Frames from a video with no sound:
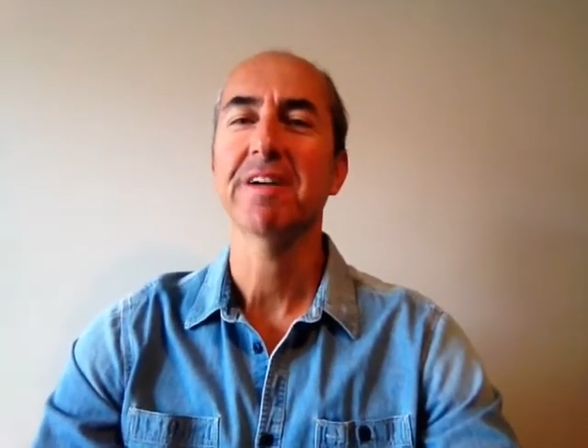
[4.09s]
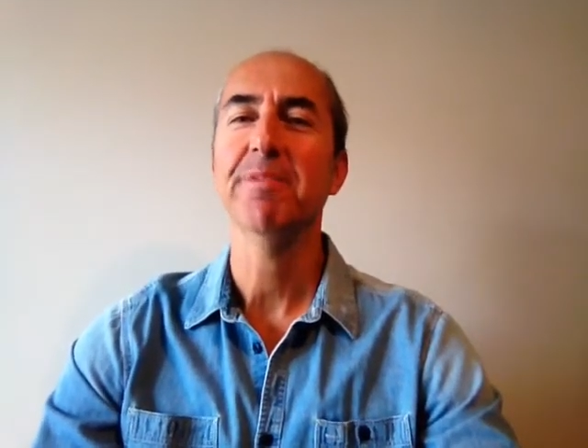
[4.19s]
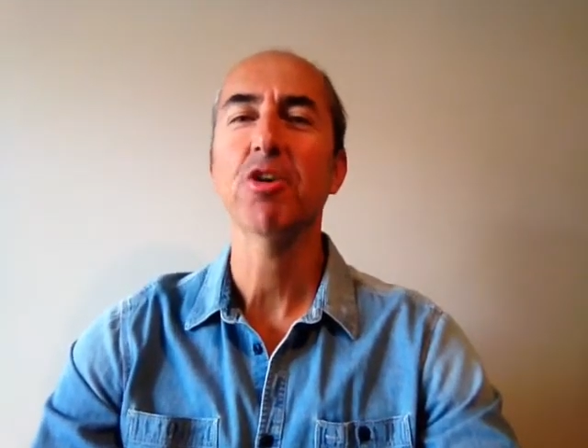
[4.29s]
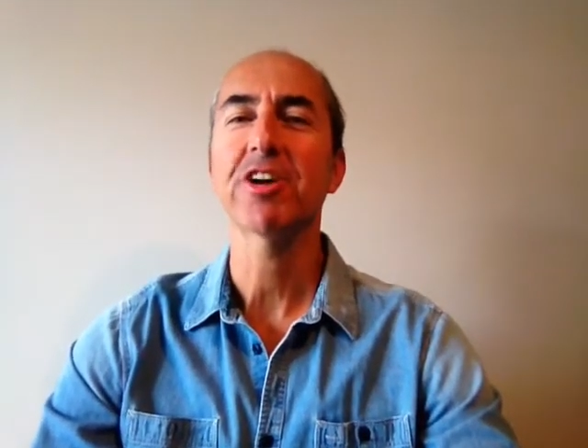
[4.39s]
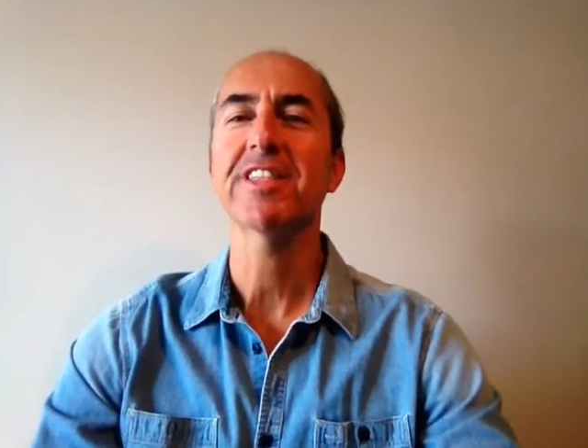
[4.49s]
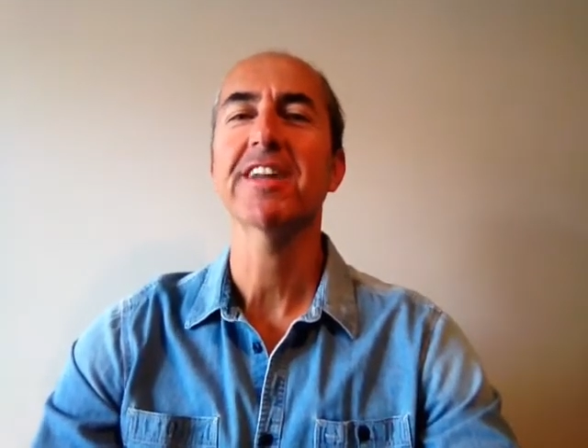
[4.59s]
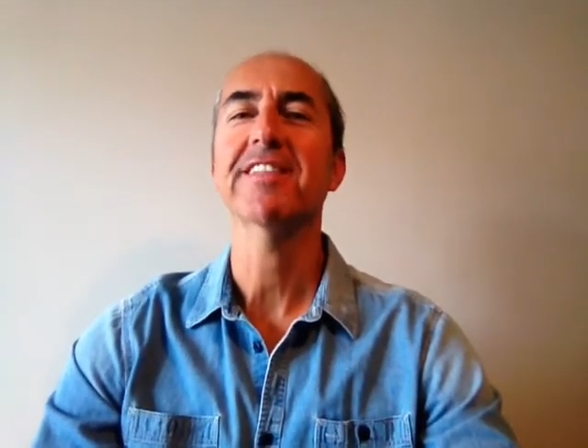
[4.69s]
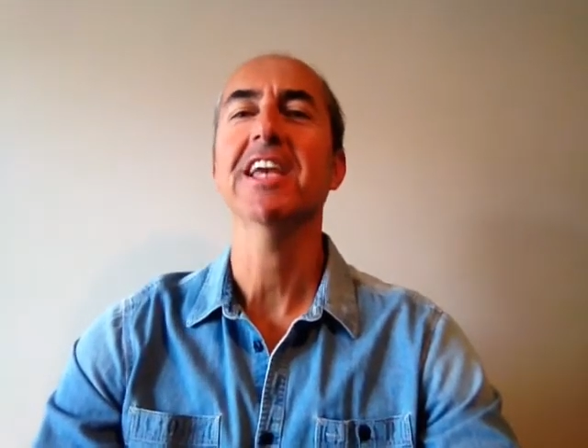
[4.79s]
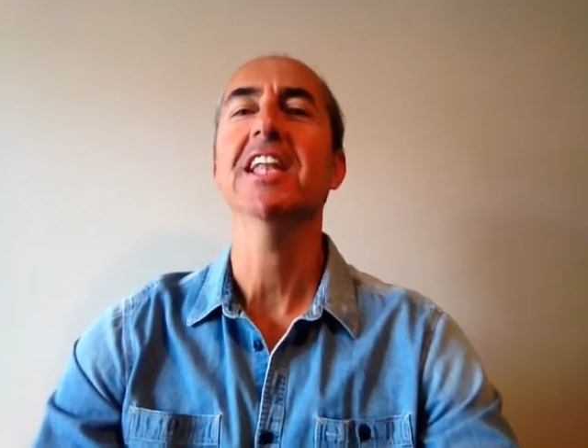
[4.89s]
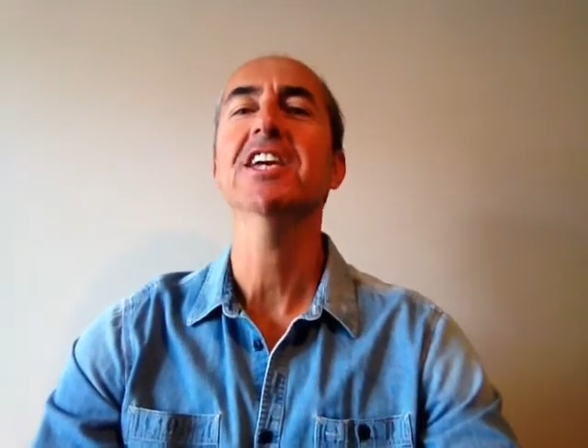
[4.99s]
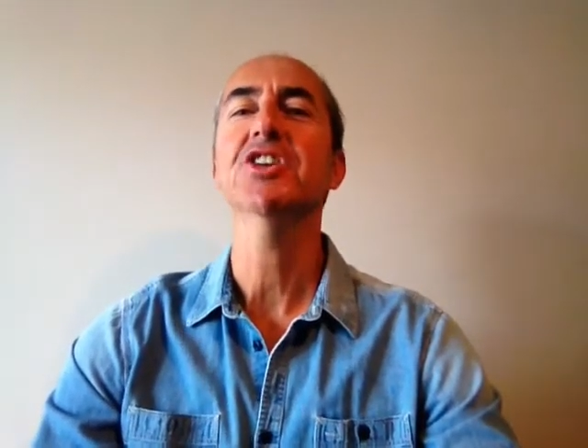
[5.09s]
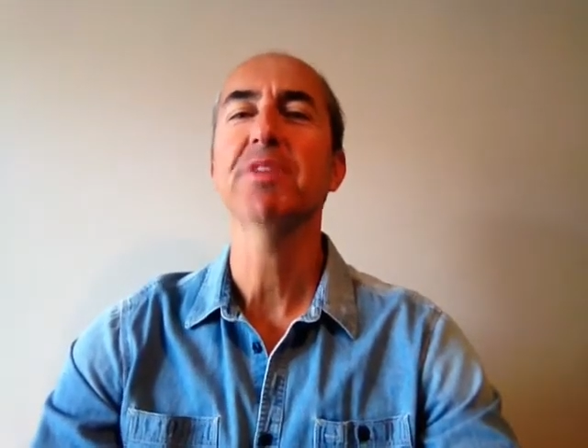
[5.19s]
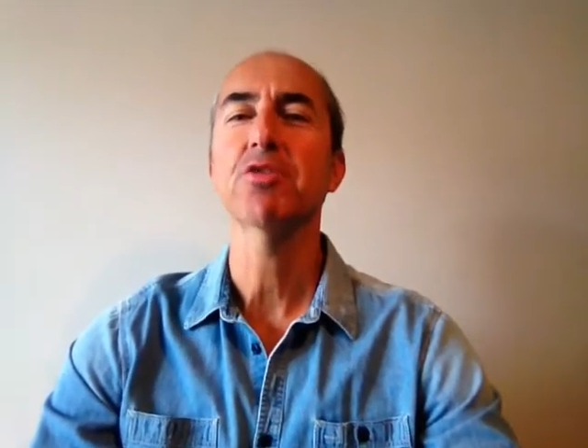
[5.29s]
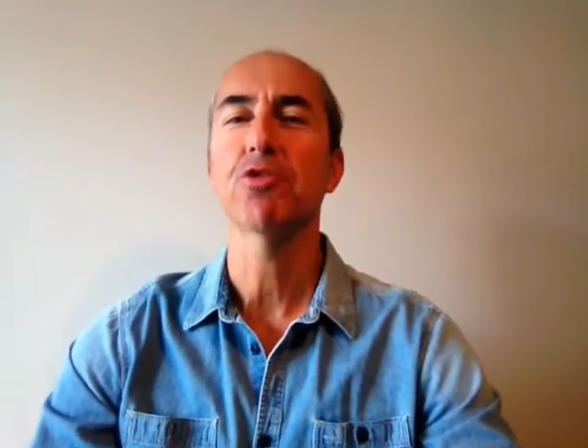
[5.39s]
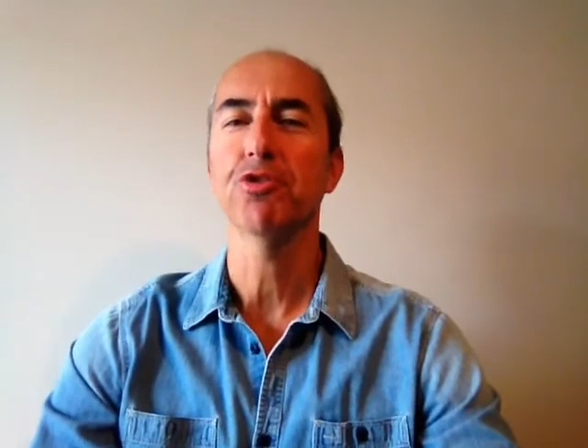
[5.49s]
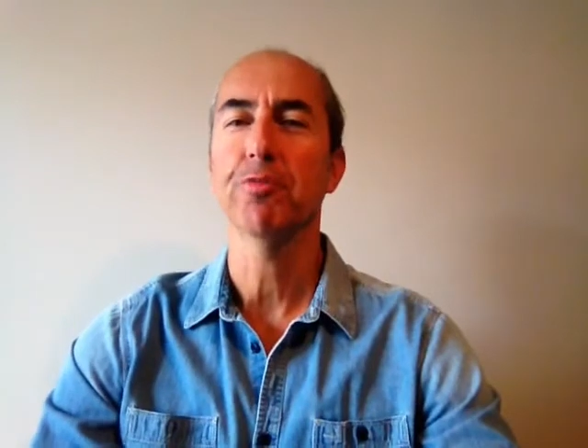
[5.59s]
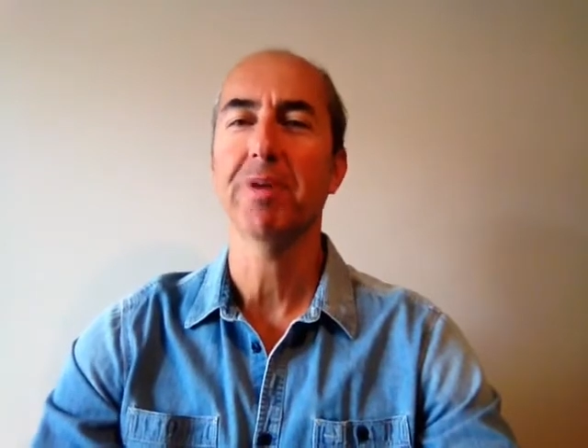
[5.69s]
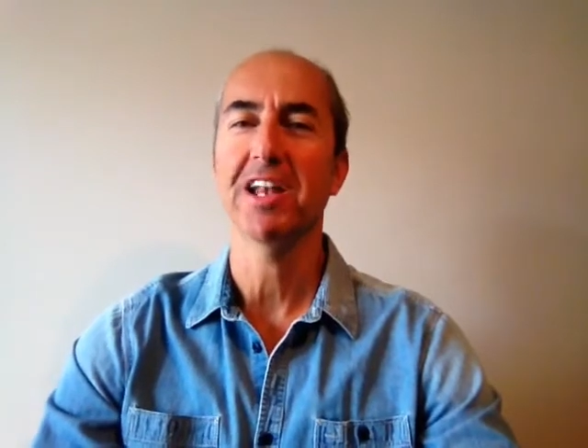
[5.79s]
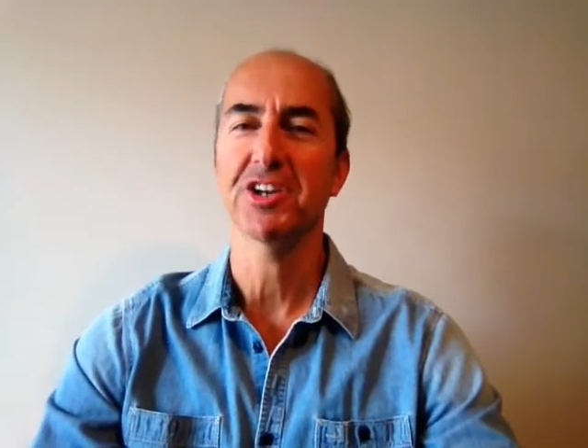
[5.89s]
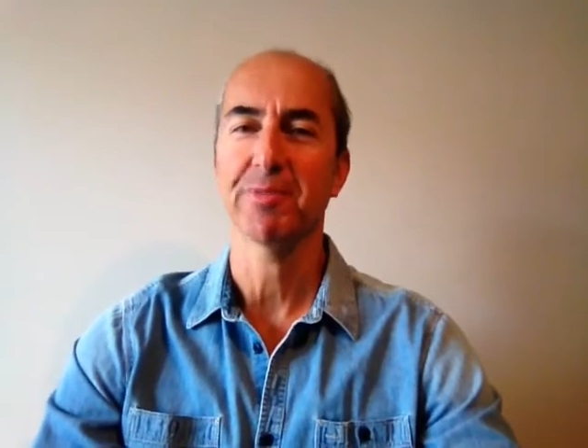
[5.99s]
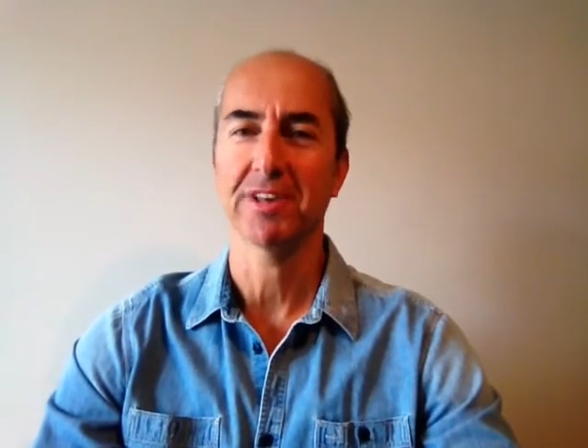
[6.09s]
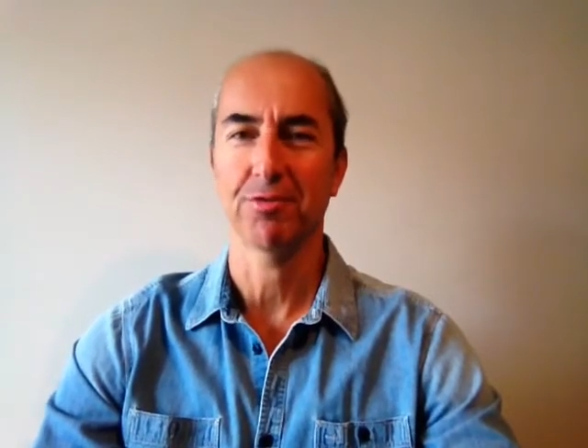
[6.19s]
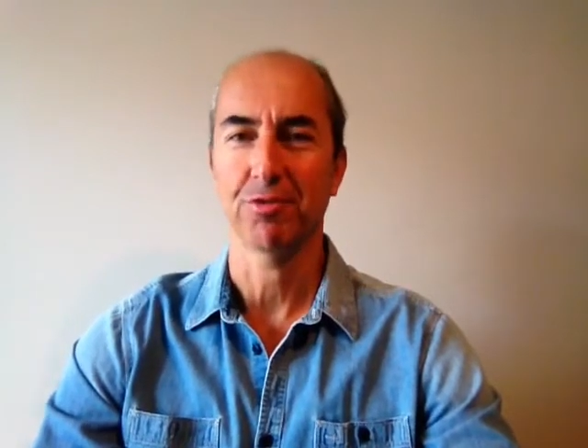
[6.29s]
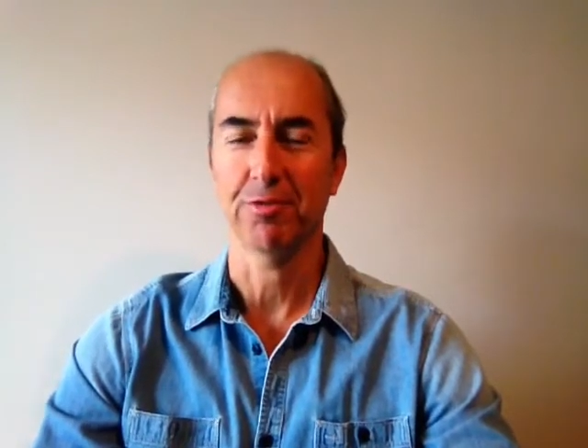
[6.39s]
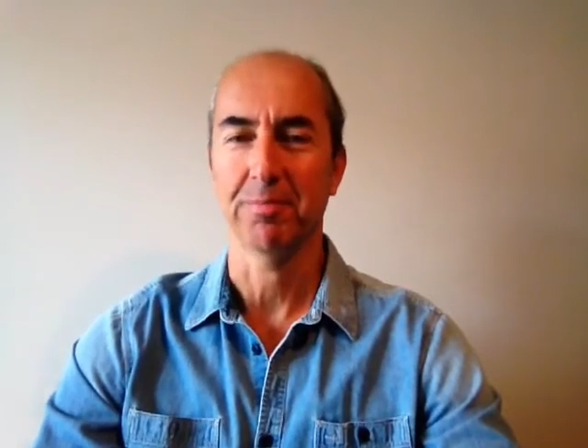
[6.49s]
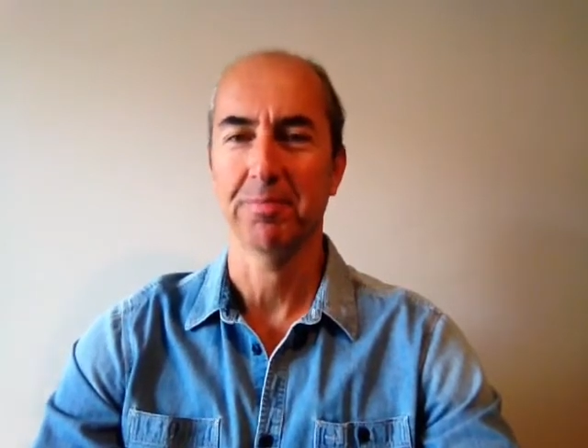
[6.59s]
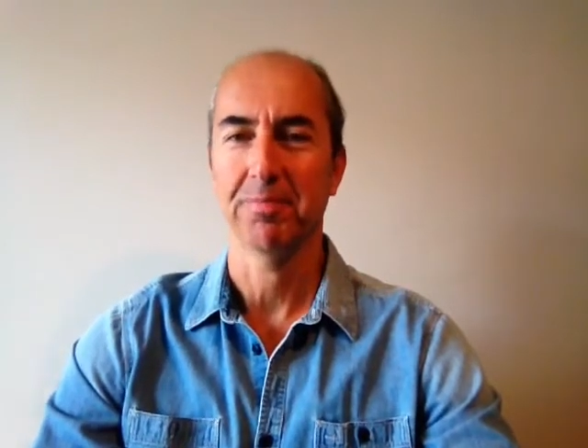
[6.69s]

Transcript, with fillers: ve bir o kadar da ilginç bir konuyu paylaşmak istiyorum.